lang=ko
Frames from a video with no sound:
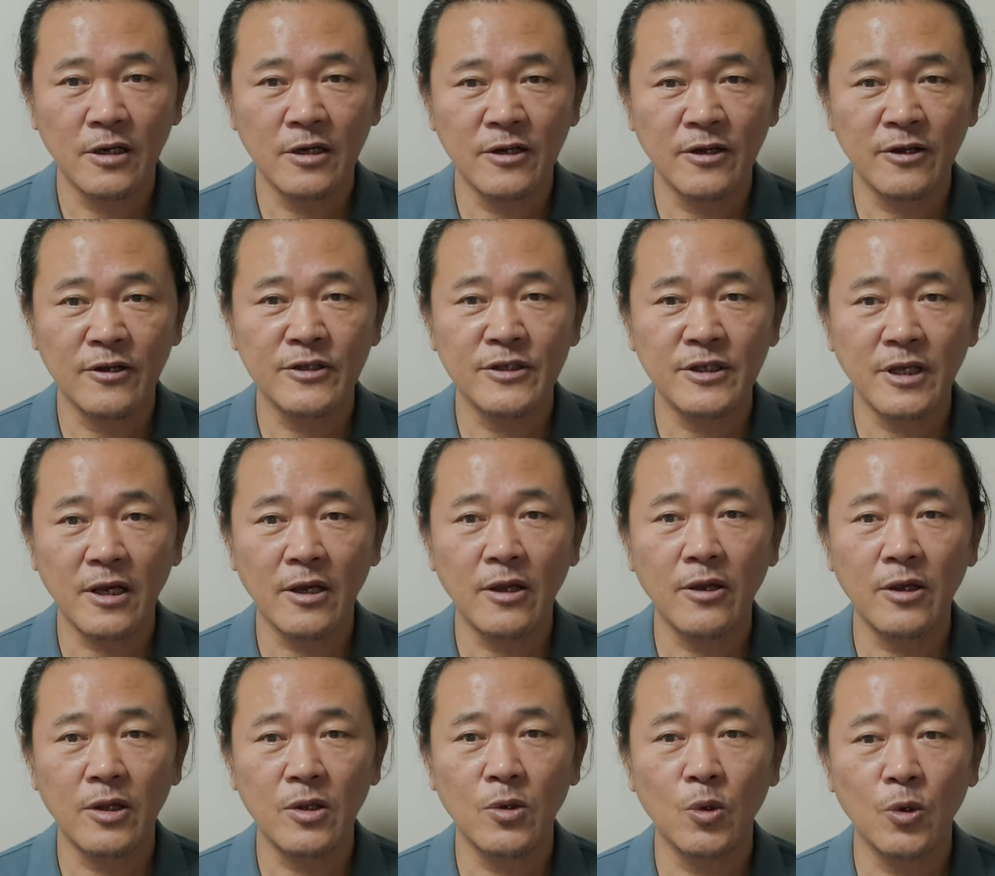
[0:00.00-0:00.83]
그런
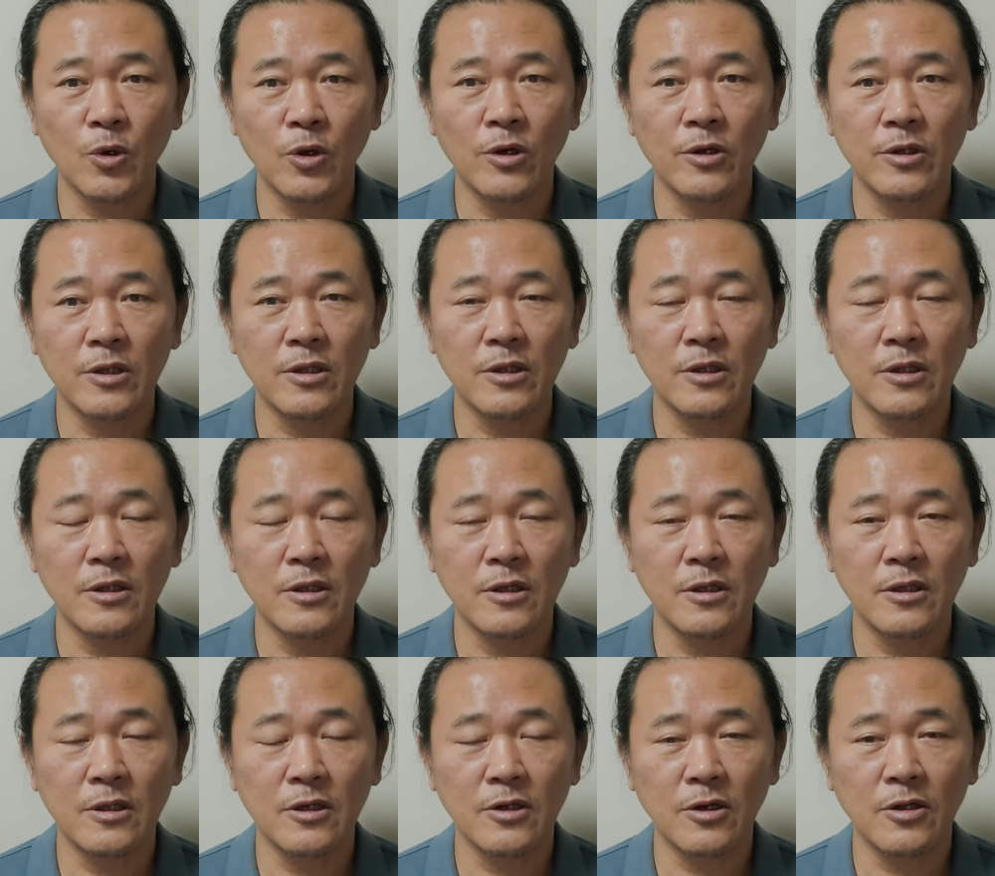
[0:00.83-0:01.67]
상황에 놓여
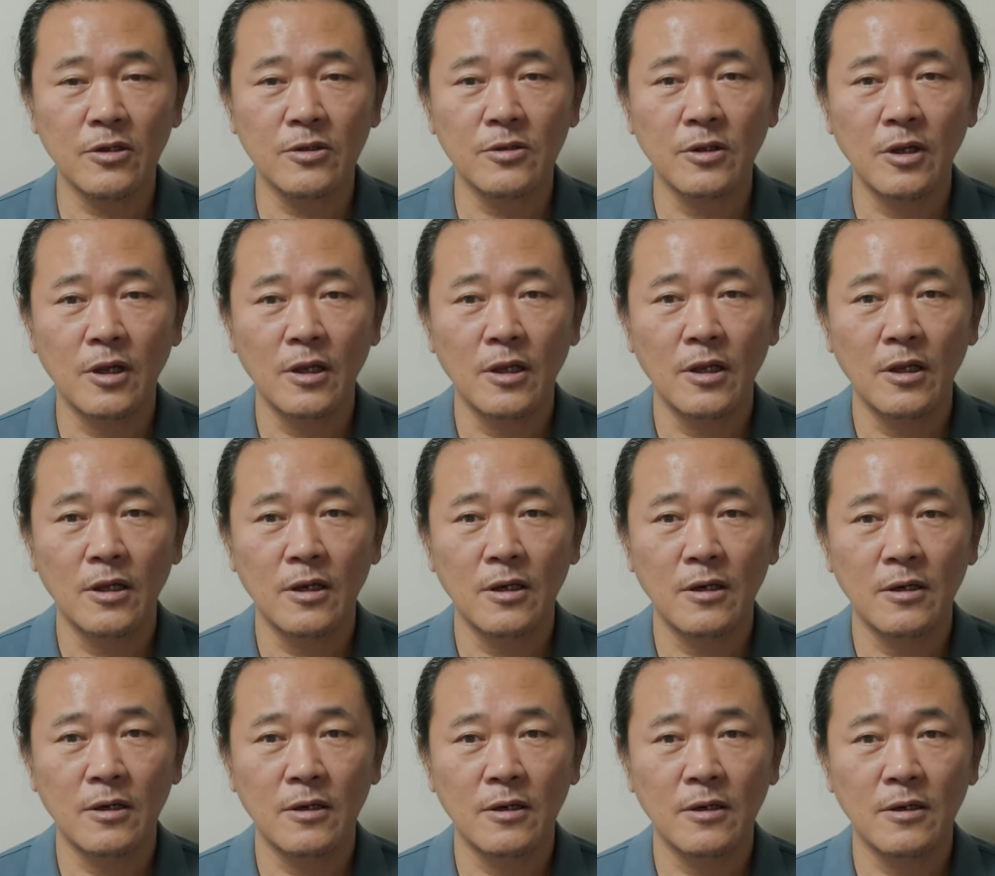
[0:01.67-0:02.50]
있는 그런
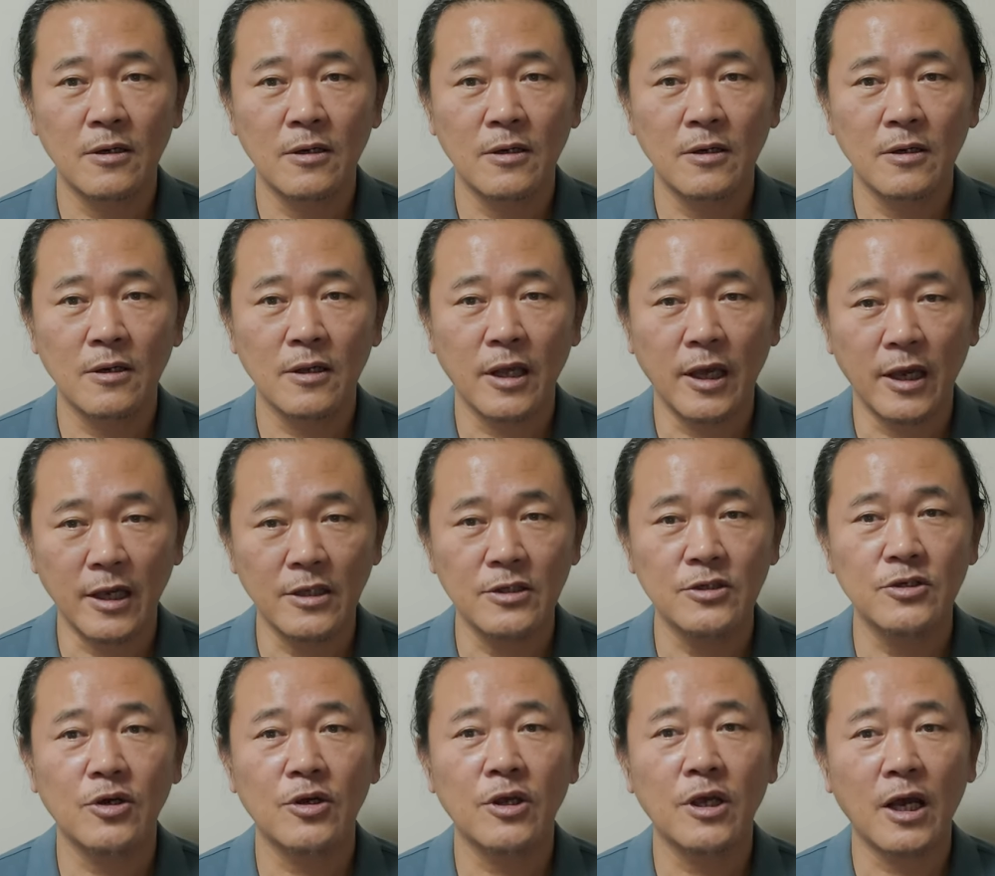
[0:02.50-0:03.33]
어,
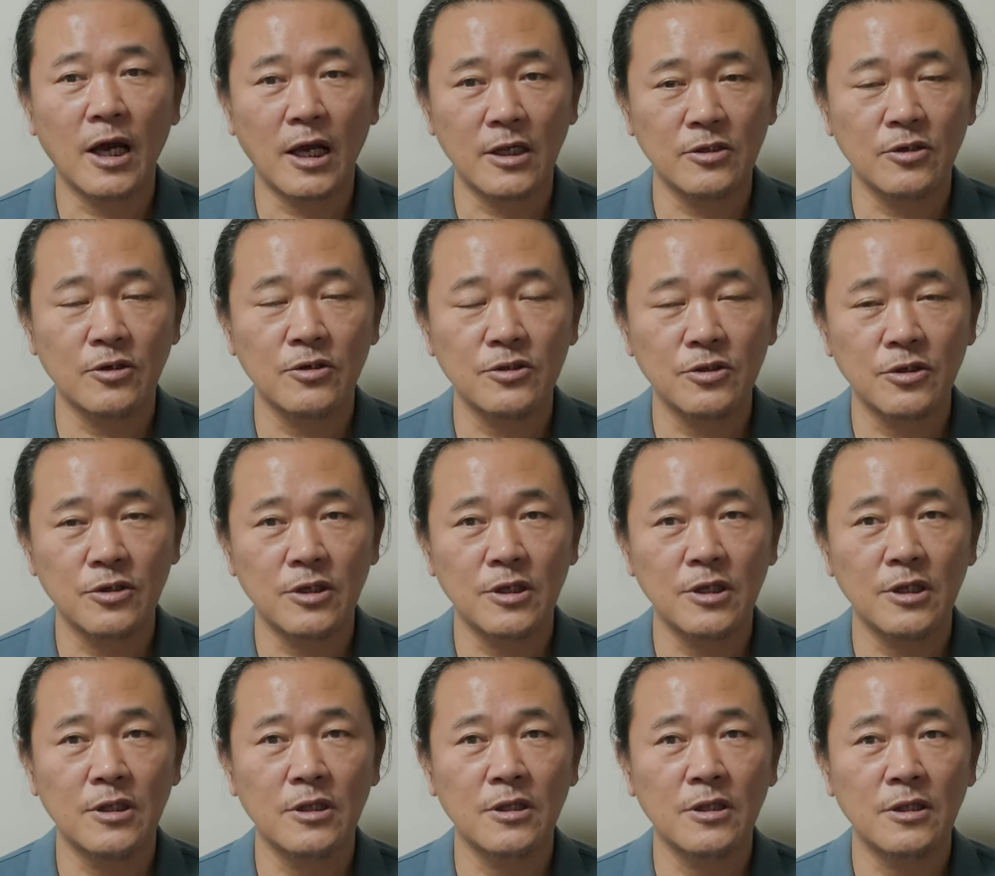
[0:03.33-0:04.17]
개인적인
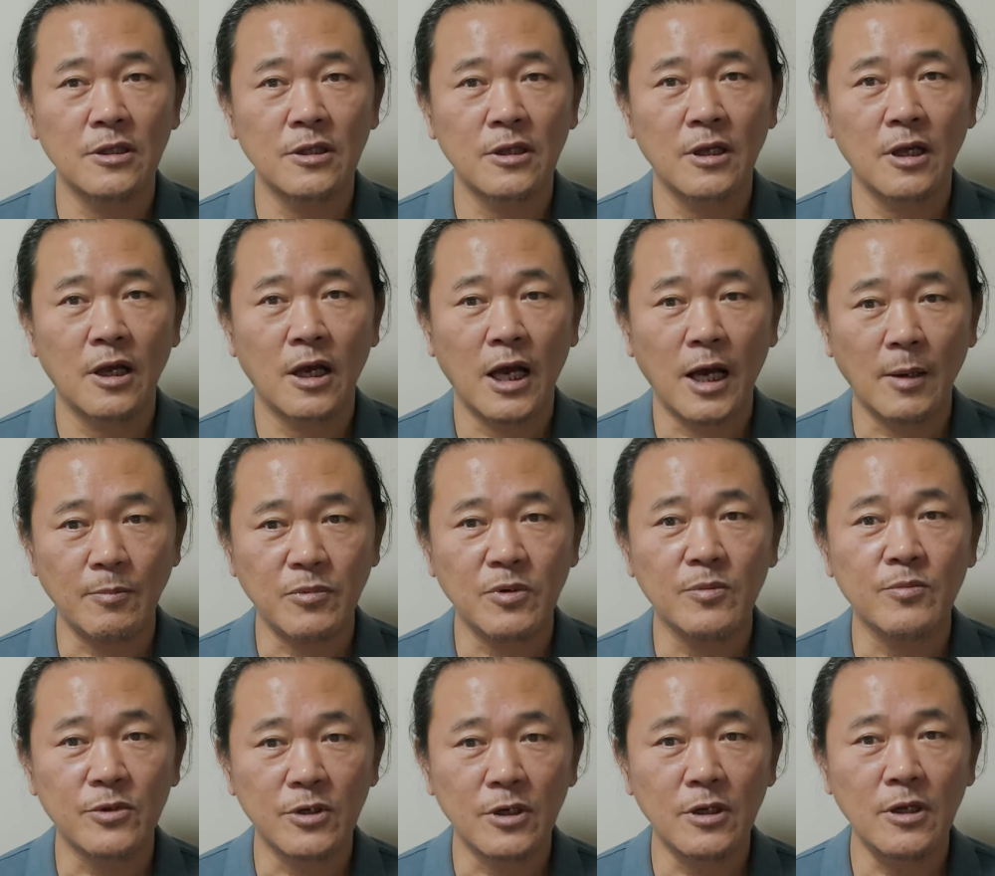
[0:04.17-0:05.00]
가정적인
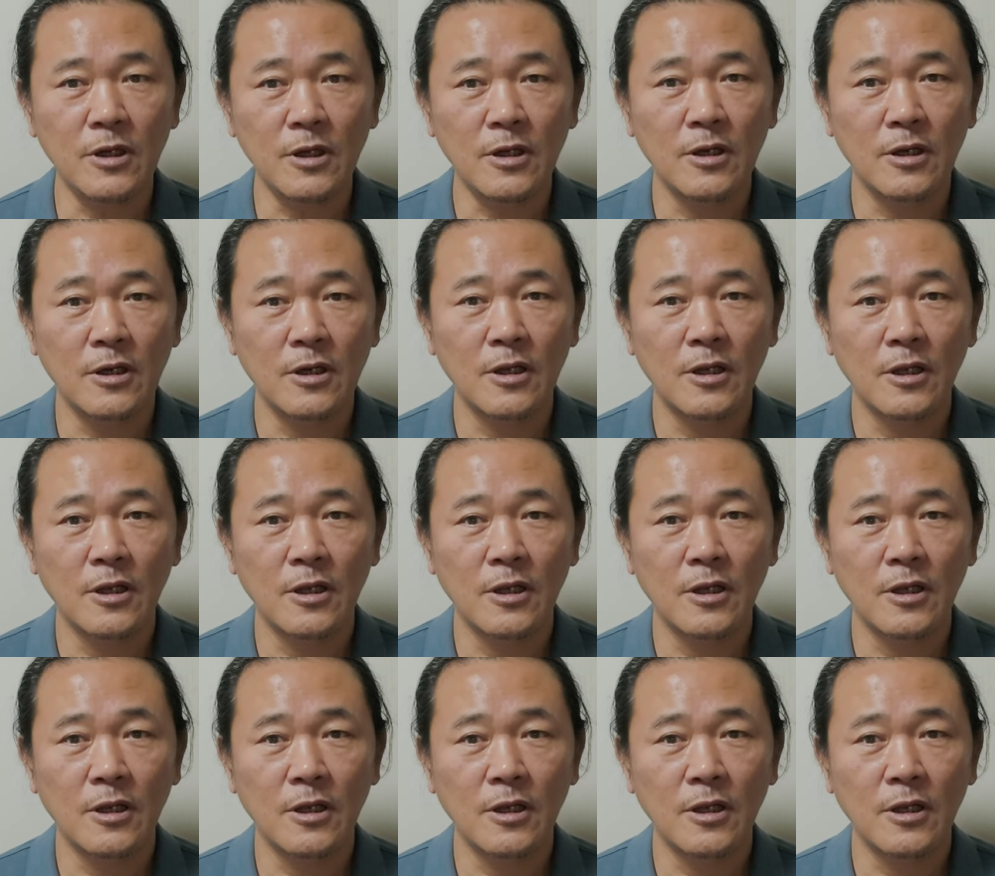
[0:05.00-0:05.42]
아픔들